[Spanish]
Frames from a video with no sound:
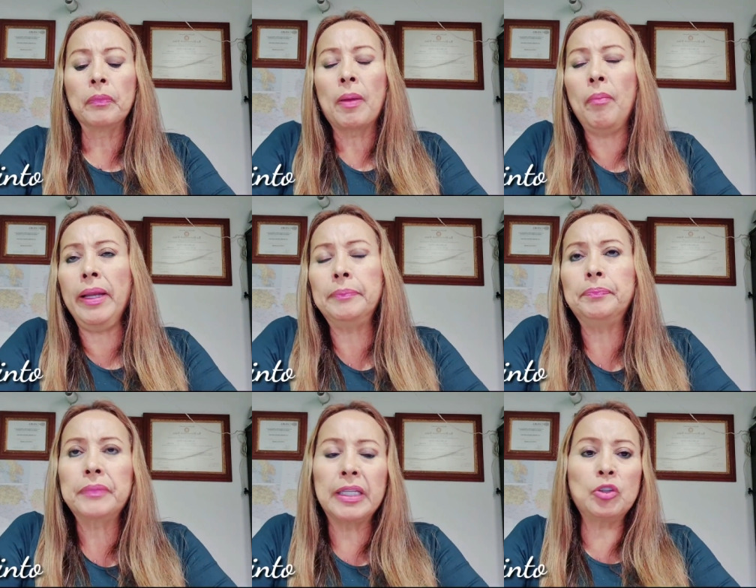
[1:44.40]
Bueno,
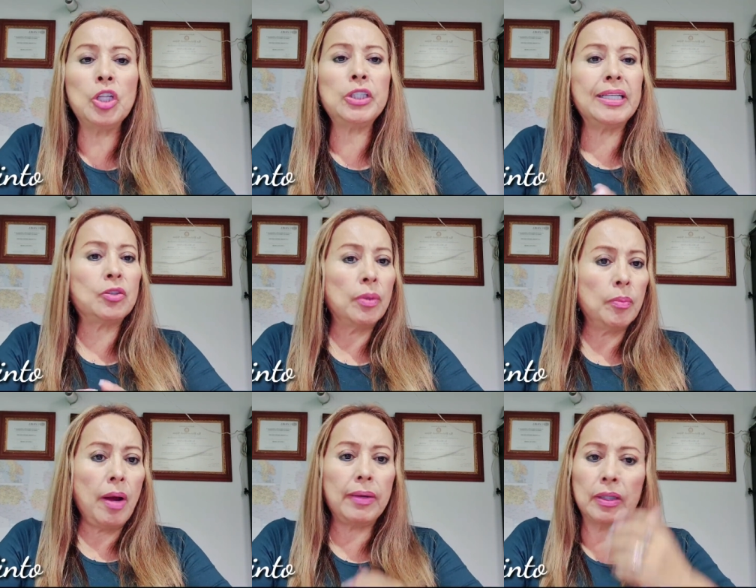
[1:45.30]
entonces
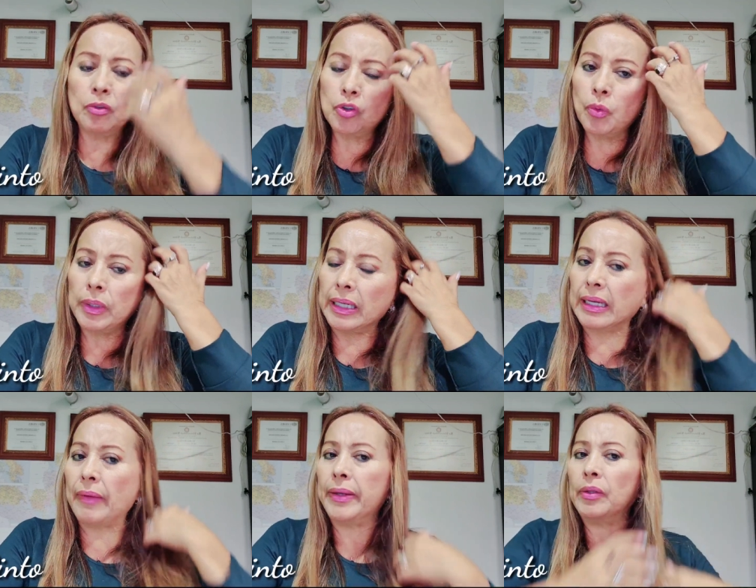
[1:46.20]
estuvimos hablando sobre el
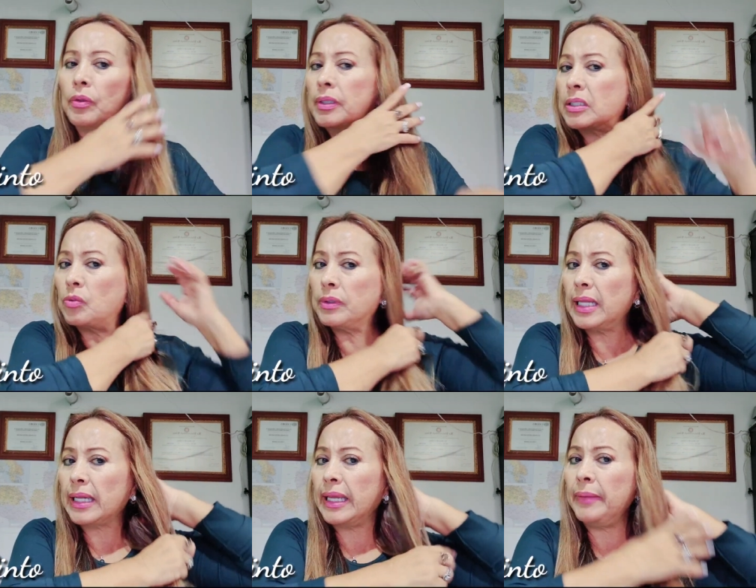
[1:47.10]
cabello.
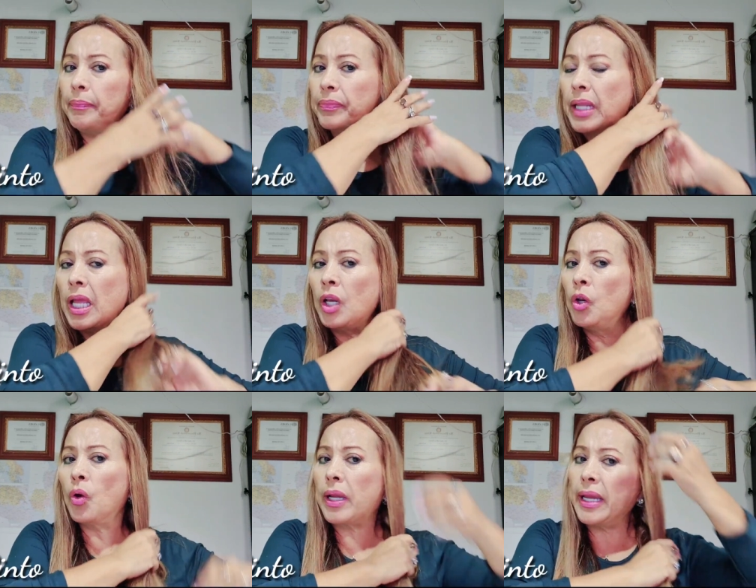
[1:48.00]
Resulta que
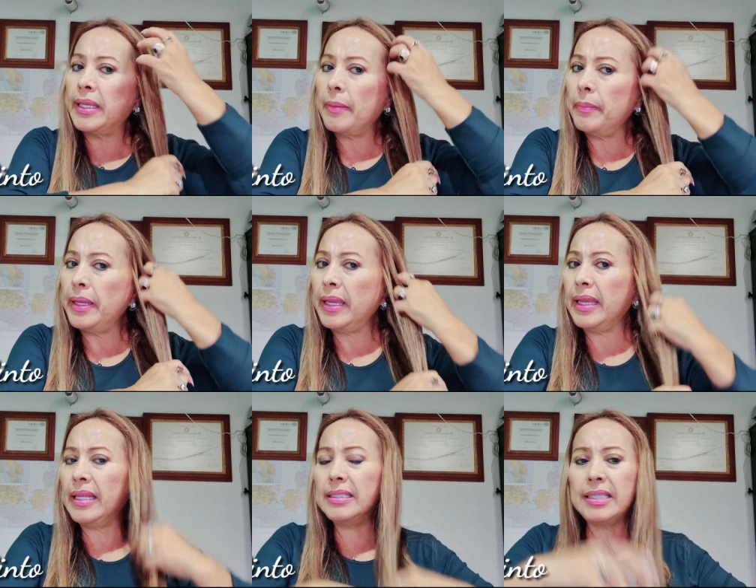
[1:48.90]
lo que ella me
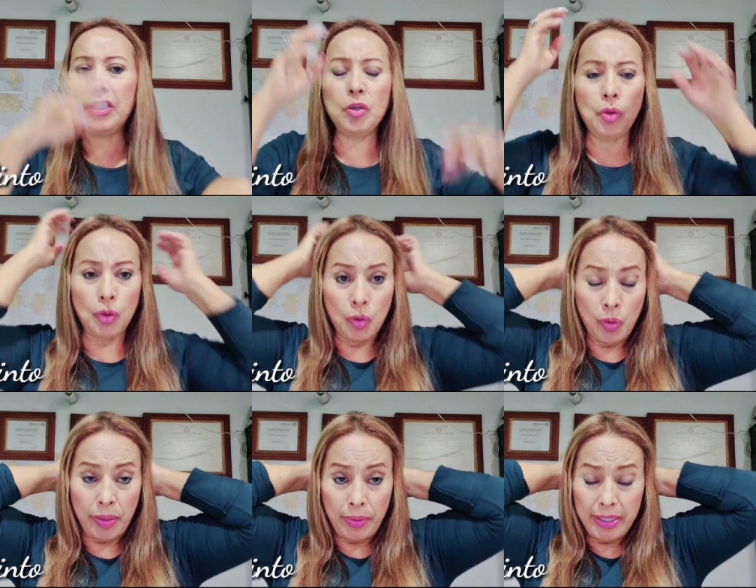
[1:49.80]
enseñó
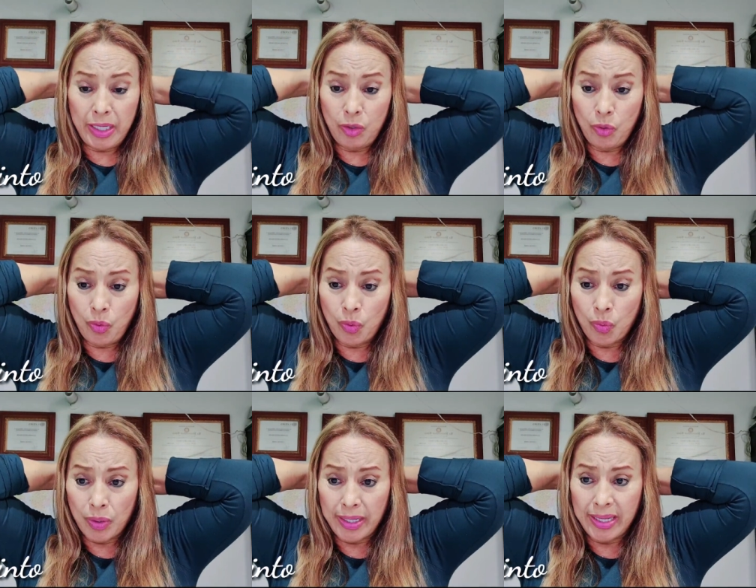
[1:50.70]
lo he venido,
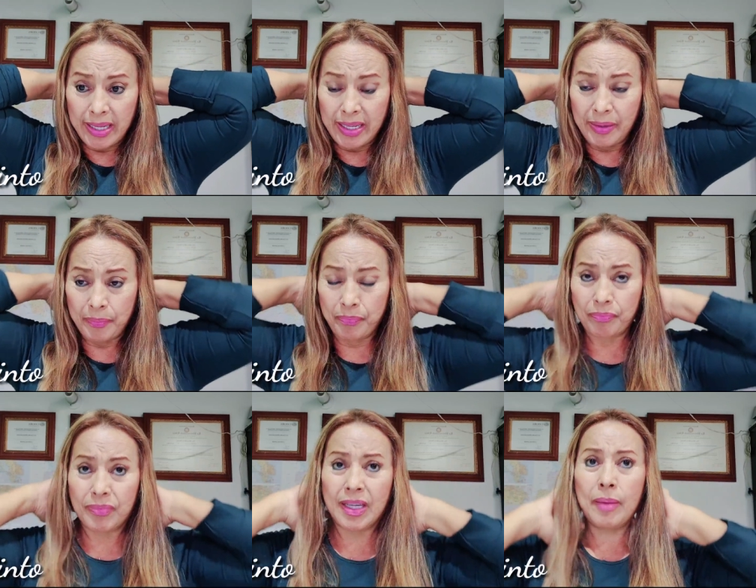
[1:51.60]
eh,
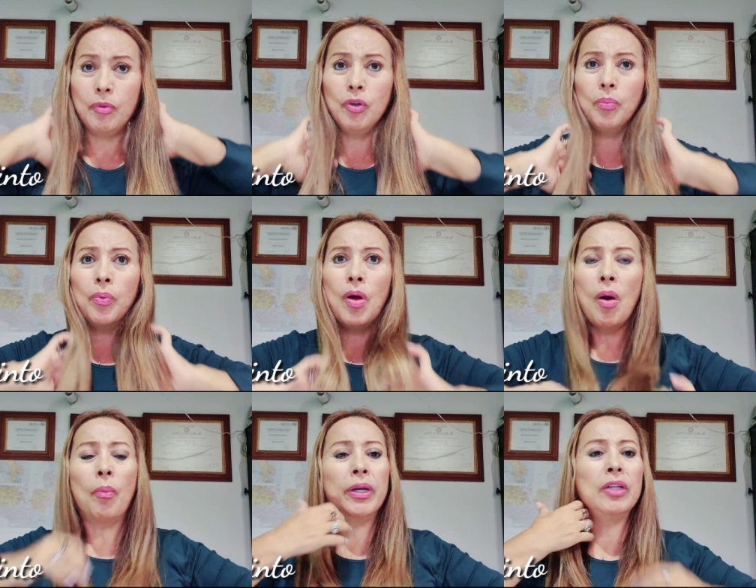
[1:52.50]
digámoslo,
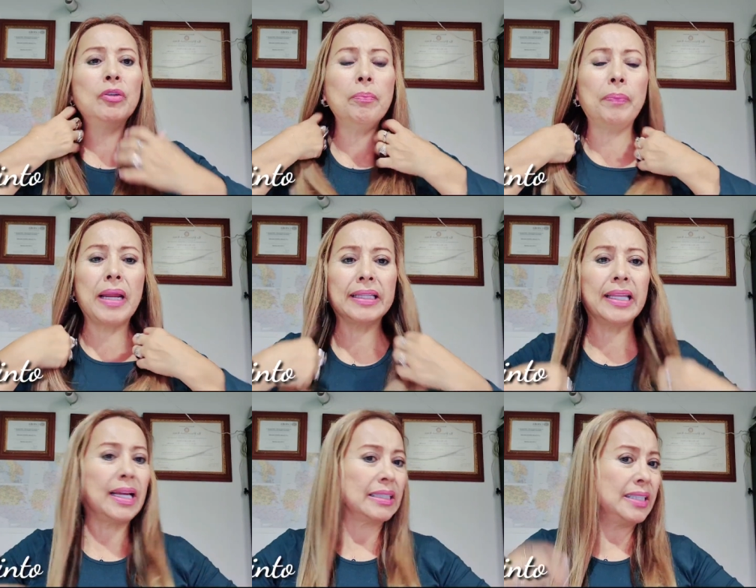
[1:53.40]
poniendo en
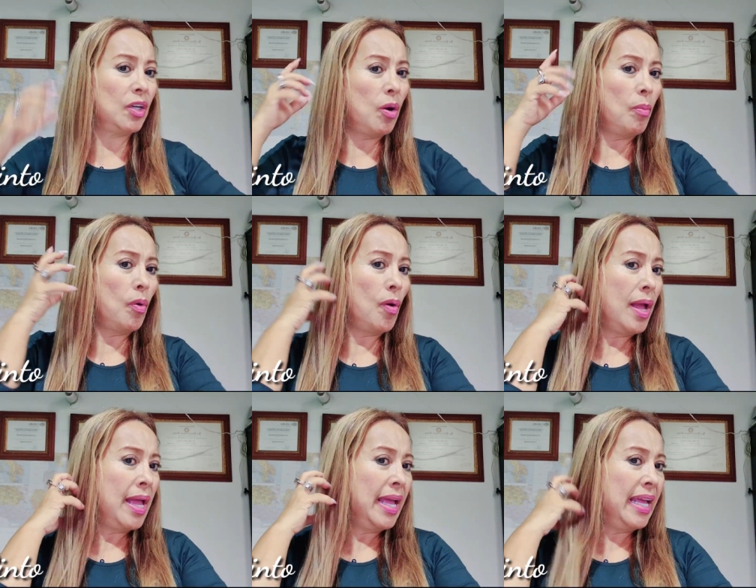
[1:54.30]
práctica así como
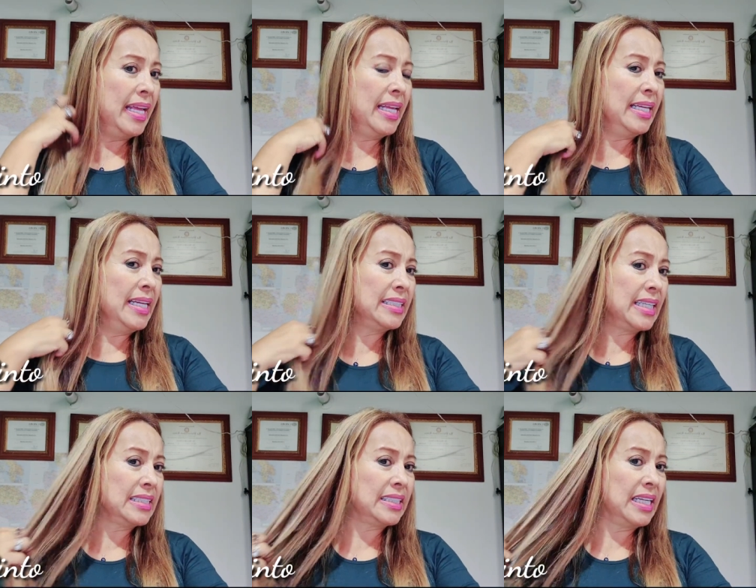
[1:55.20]
en
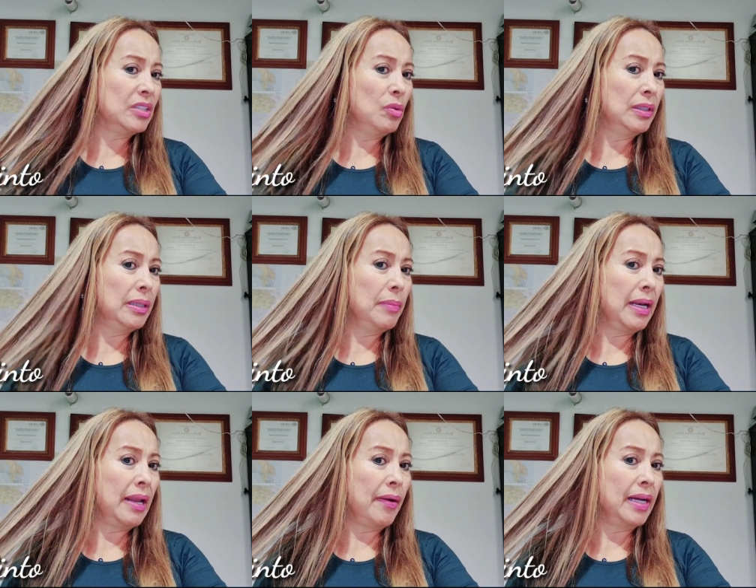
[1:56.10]
estas tres
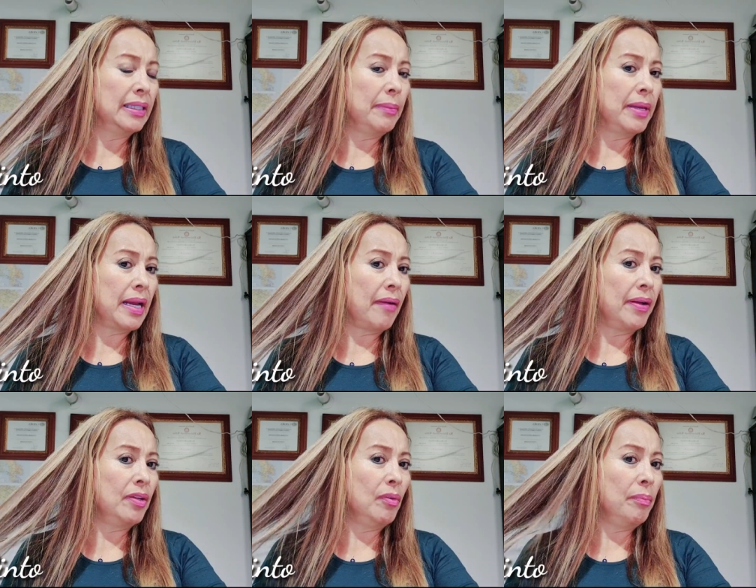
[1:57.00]
últimas lavadas de mi
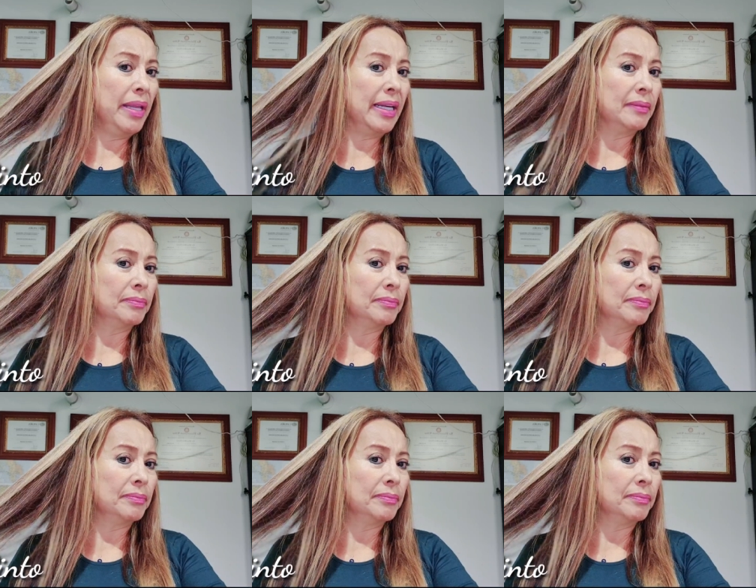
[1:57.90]
cabello, miren,